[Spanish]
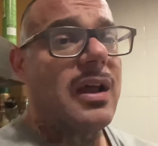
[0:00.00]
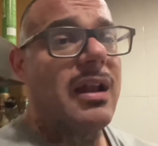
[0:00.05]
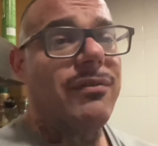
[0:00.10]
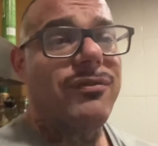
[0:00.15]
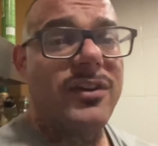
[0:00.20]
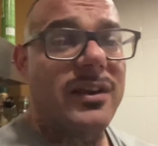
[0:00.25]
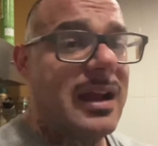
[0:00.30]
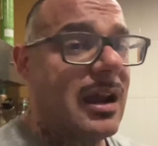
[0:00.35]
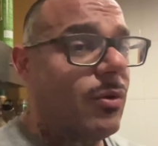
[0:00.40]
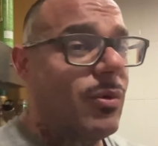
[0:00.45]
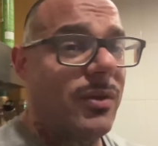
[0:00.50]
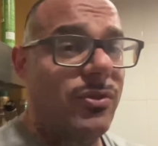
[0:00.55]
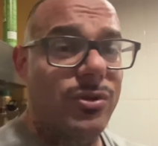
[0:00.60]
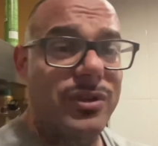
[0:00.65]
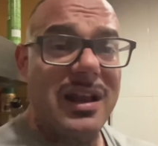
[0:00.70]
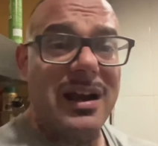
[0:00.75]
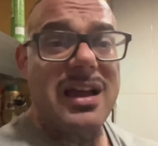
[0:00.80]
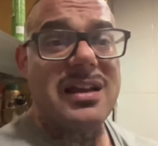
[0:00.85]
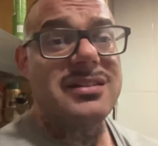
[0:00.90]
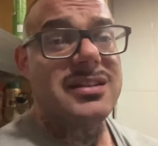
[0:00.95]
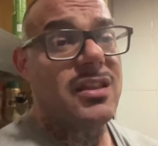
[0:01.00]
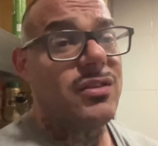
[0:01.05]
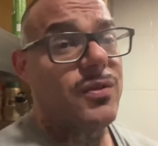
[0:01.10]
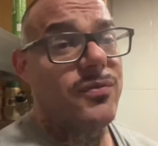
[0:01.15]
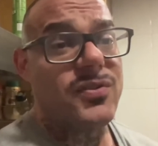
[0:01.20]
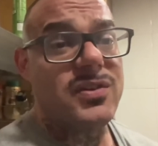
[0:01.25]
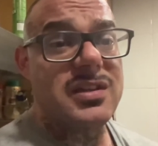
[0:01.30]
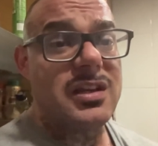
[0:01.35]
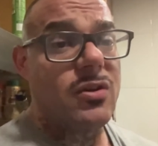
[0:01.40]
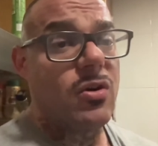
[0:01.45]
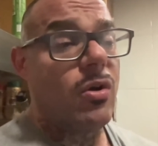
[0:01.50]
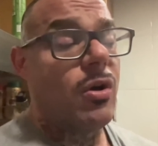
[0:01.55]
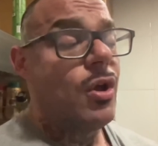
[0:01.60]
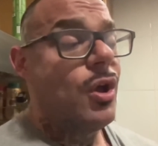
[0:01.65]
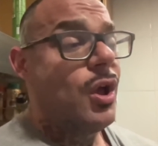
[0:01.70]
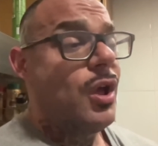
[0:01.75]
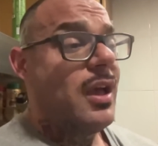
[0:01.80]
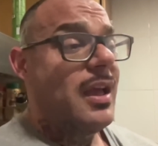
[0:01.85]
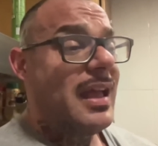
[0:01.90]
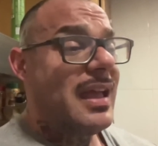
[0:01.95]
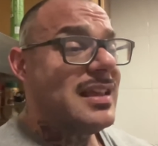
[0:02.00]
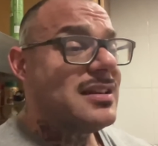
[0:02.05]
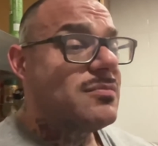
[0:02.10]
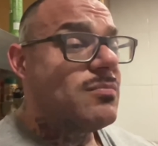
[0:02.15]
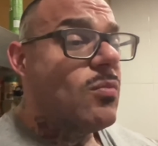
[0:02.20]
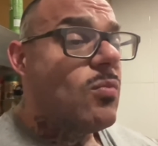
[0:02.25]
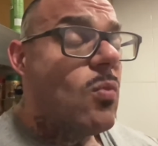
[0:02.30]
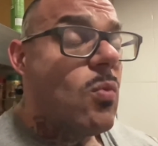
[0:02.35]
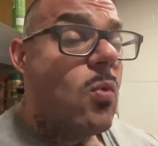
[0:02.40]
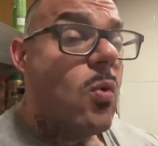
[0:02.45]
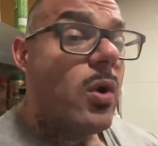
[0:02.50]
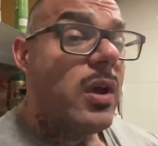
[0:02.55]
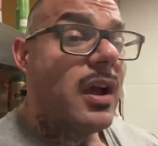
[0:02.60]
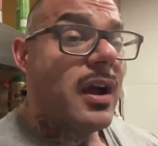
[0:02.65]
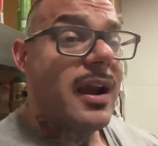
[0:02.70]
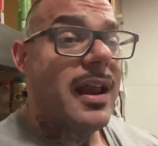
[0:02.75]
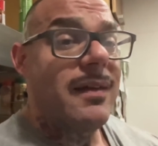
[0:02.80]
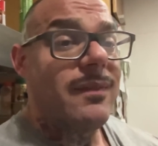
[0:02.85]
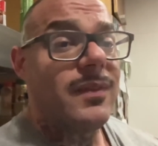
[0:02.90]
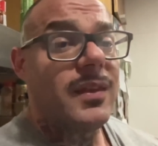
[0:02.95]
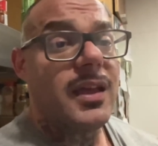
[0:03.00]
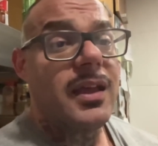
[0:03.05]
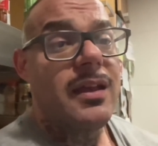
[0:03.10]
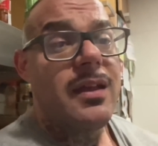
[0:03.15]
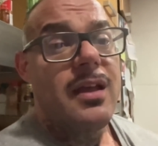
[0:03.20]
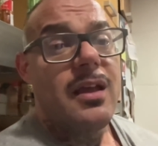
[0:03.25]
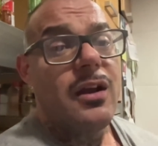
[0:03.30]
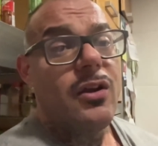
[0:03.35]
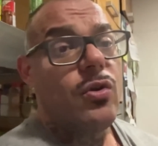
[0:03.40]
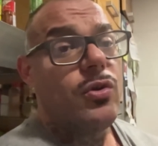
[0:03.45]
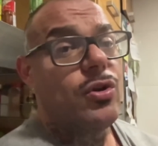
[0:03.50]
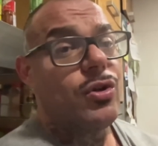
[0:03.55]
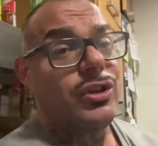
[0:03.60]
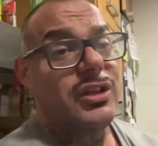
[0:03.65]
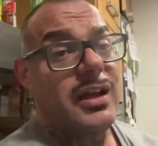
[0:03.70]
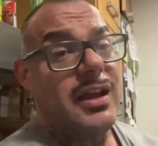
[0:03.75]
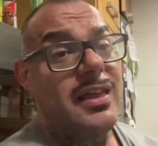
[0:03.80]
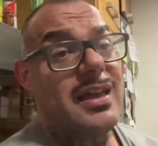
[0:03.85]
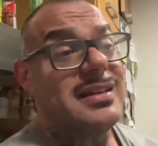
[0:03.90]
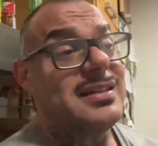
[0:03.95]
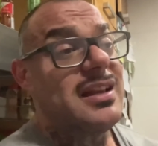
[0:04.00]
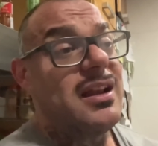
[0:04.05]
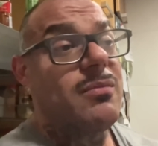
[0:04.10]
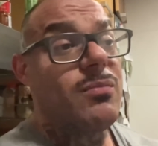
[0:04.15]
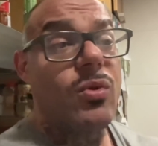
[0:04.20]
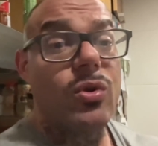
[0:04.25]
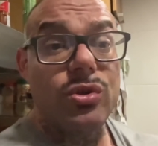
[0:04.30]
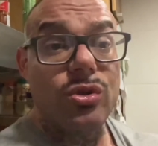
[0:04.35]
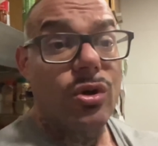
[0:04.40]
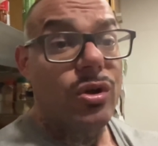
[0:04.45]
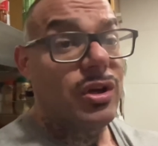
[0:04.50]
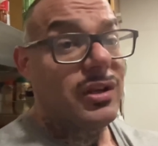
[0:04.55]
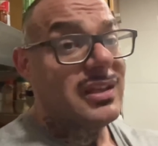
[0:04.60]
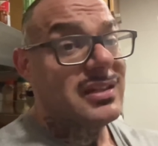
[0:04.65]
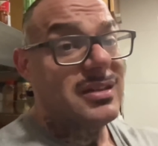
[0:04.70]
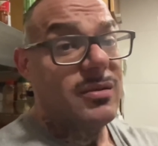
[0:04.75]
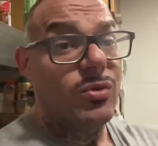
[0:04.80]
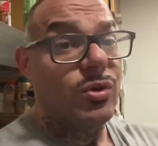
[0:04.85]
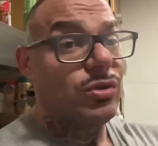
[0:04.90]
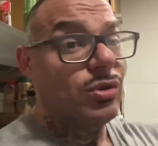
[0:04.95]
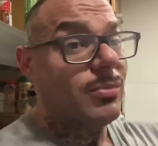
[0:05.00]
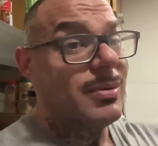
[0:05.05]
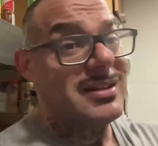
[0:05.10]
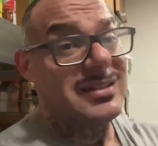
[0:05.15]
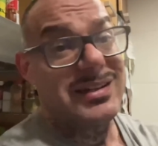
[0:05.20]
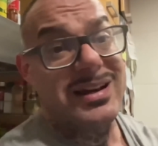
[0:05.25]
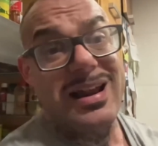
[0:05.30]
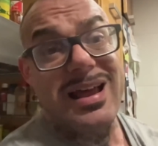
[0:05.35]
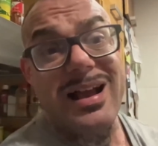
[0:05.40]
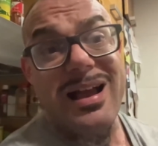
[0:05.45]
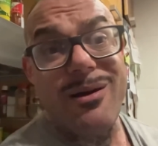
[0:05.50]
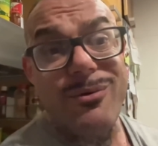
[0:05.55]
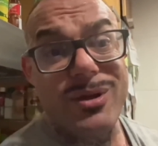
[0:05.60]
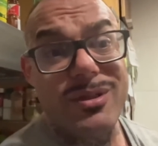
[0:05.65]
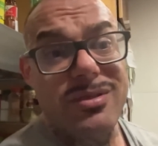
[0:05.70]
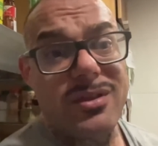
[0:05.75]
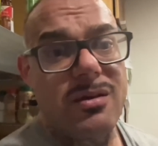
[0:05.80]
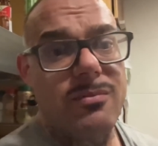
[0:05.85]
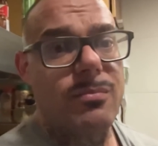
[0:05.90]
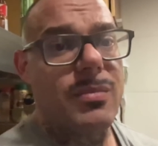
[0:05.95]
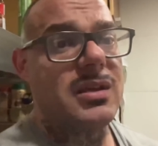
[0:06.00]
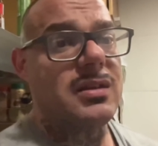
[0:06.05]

Al final, cuando ya el cansancio físico es muy grande, lo único que te queda es el motor y ese motor va a ser la cabeza.